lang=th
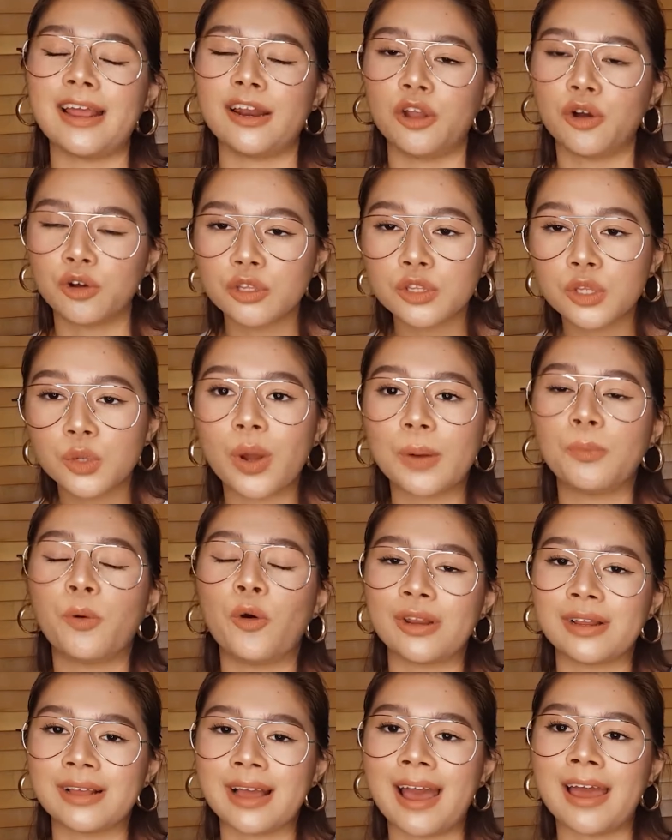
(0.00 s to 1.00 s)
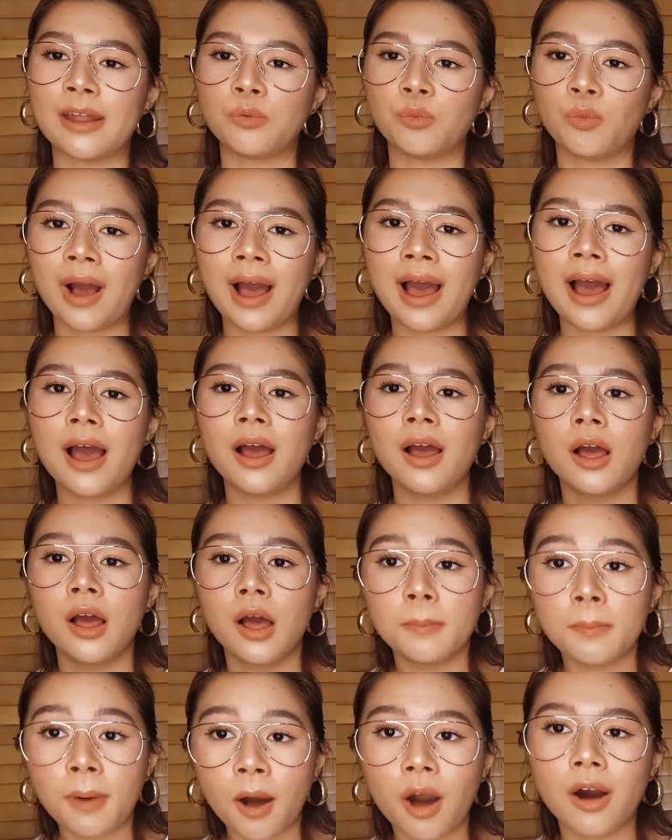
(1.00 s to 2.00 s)
คแล้วก็ตรวจผลงานว่า
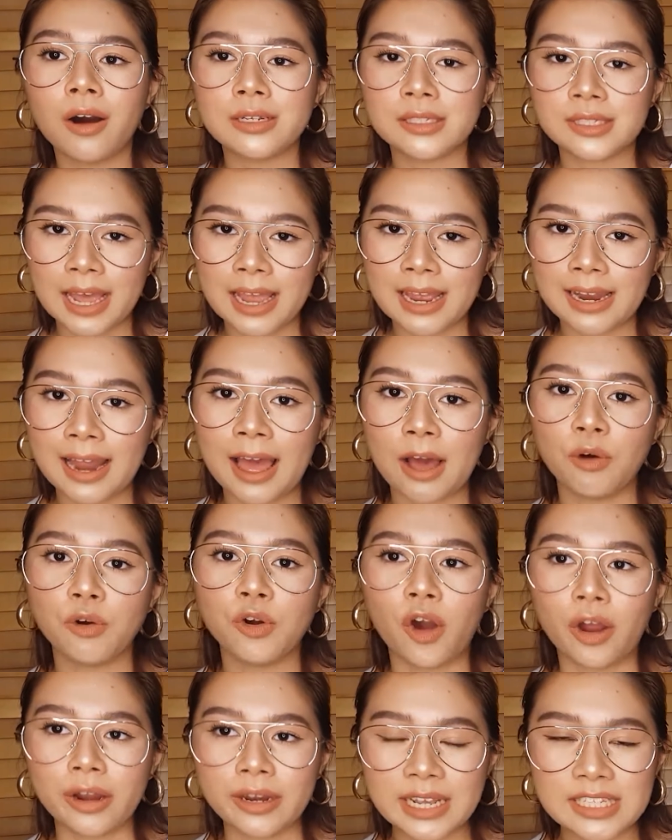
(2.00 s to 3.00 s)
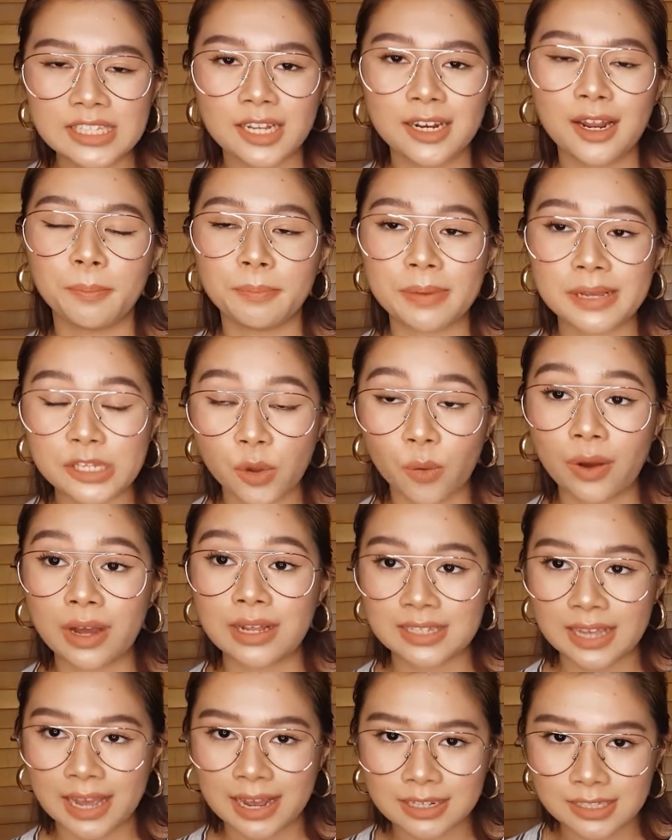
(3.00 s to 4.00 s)
พอใจแล้วก่อนที่จะนำไปส่งอา
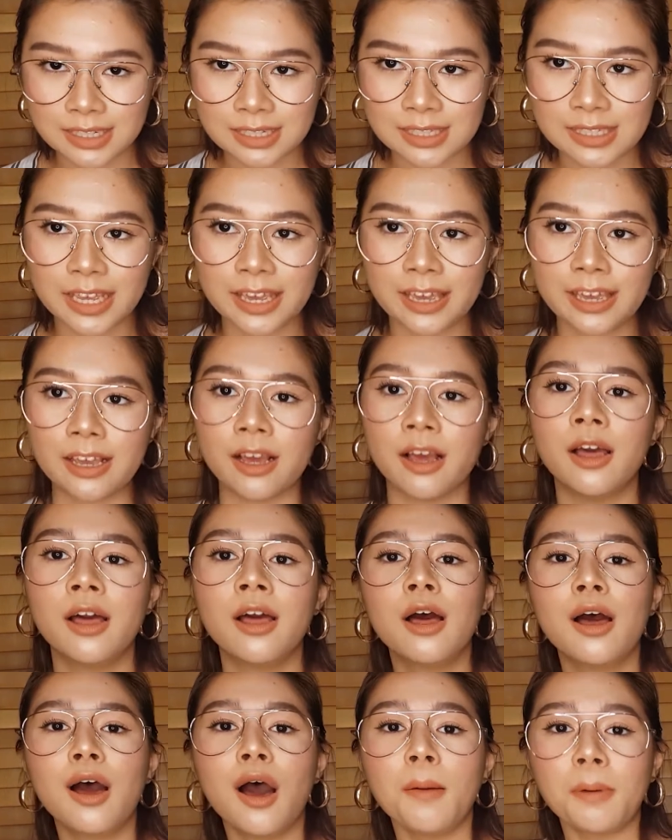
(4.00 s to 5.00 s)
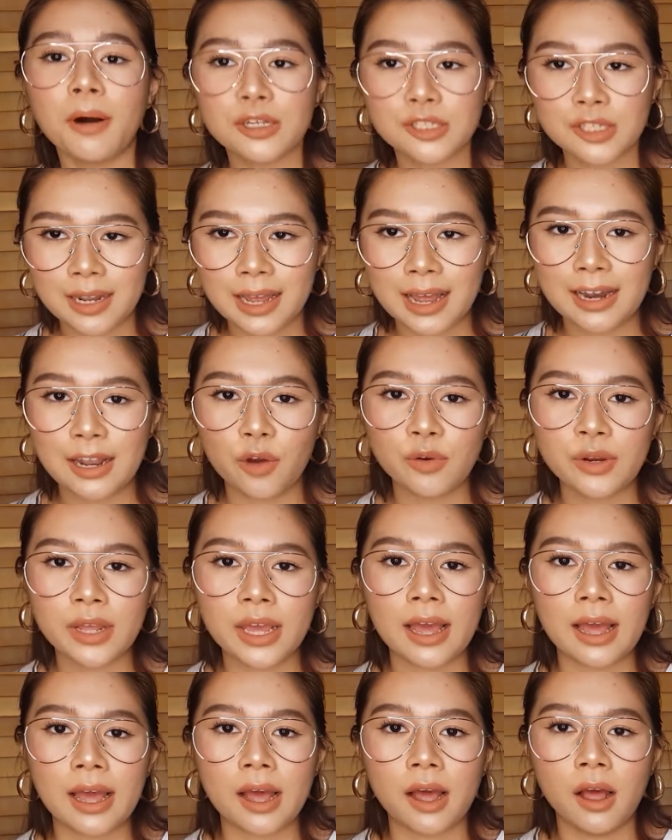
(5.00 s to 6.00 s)
จารย์จริงๆเพราะฉะนั้นแล้ว
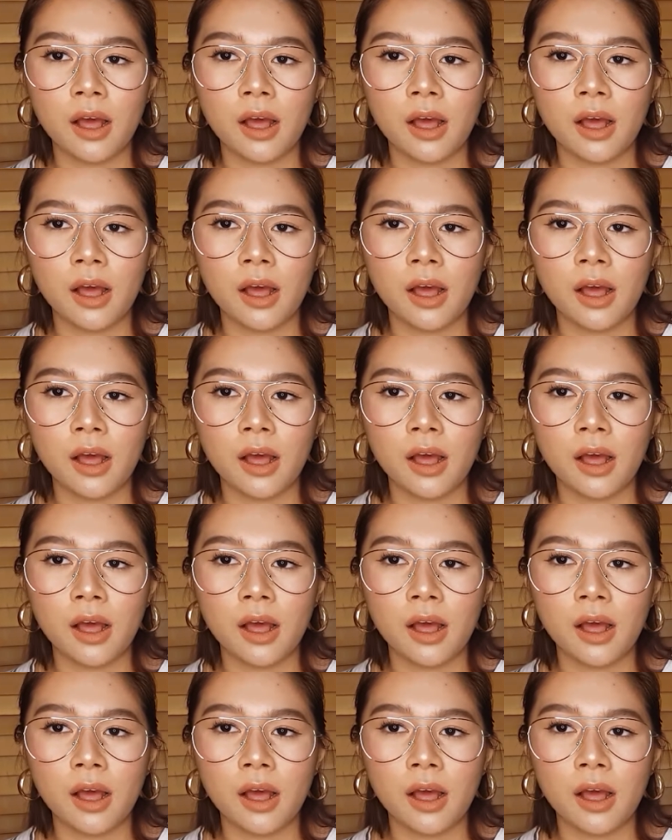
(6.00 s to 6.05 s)
เนี่ย